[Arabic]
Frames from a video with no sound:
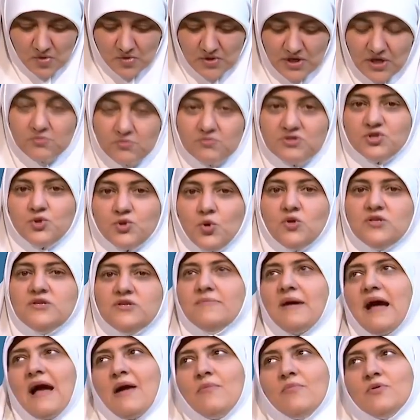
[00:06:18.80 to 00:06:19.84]
وليه مش
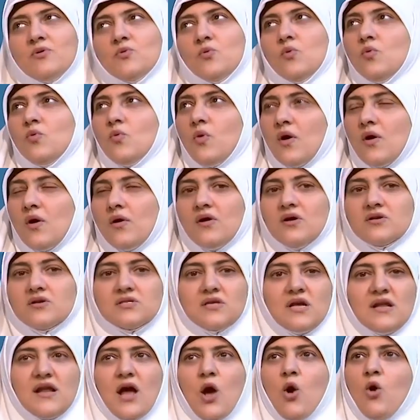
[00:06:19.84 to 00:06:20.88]
تقعدي معاه بنقول
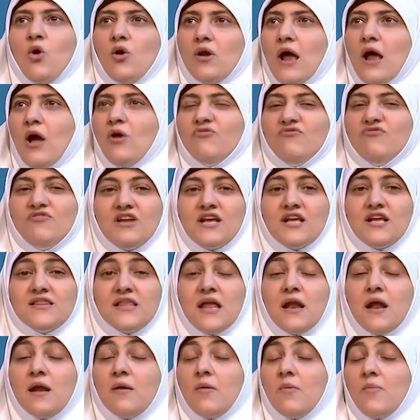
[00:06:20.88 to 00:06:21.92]
وخلاص انا حره اقعد في
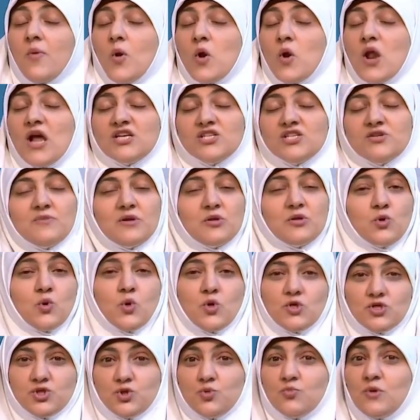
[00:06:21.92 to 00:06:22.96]
الحته اللي انا ما بقولكش ما
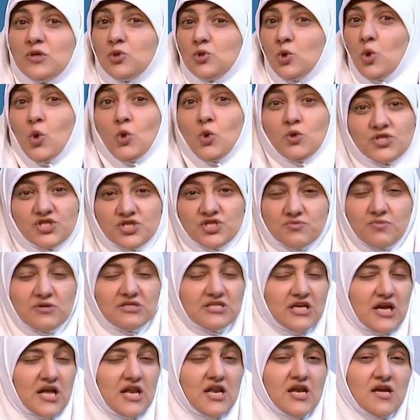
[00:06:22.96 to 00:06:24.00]
تروحش وما تقعدش ما
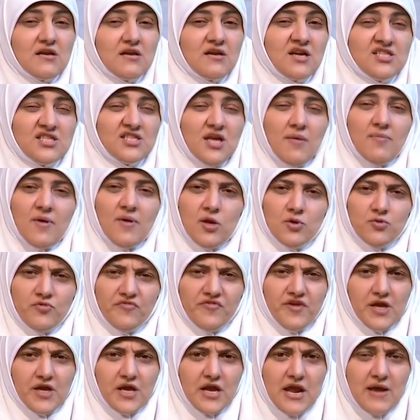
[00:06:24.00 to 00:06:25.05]
انت خليكي ناصحه
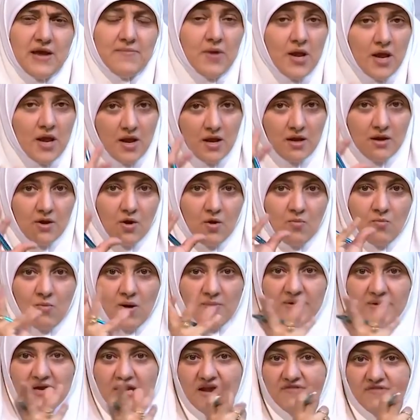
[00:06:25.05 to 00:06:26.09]
برضه في الكلام اللي
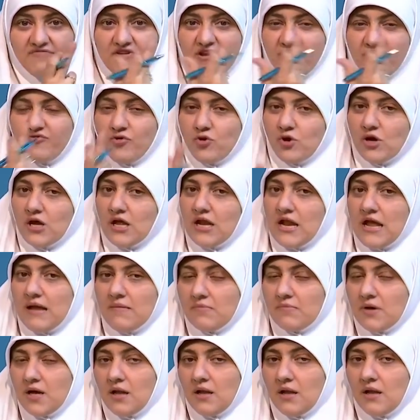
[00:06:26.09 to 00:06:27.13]
هم بيلفلفوا
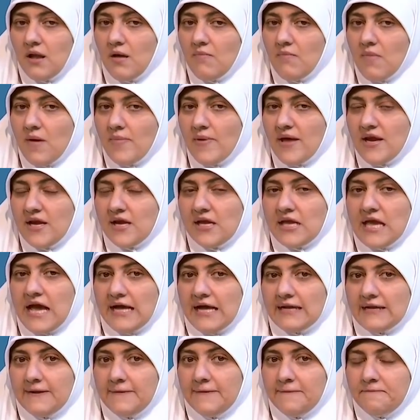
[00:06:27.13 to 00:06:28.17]
الكلام اللهم بارك
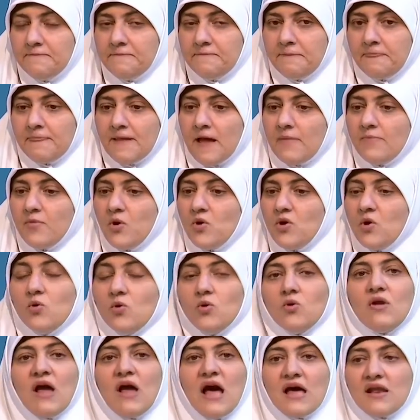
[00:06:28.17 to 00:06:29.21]
يعني اما يقولوا
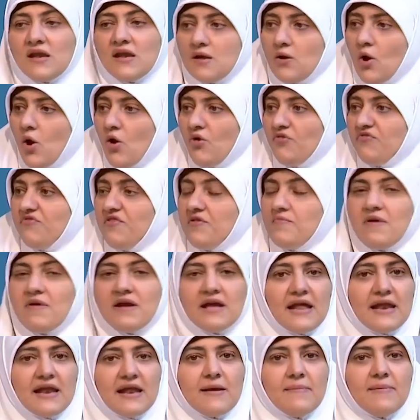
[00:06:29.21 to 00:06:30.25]
يقولوا لا انا اقعد في
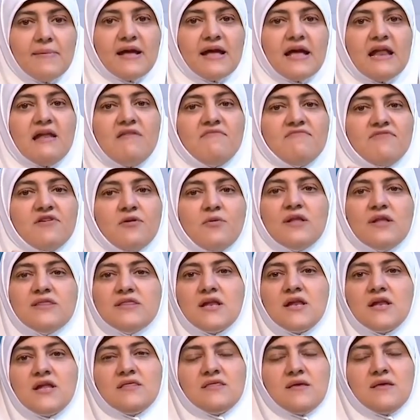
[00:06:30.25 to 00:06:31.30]
المكان انا بتكلم في
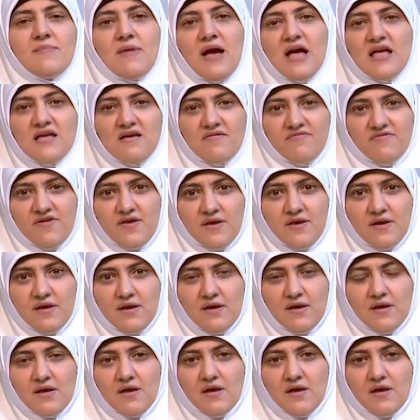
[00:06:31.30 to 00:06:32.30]
الوقت اللي انت معايا فيه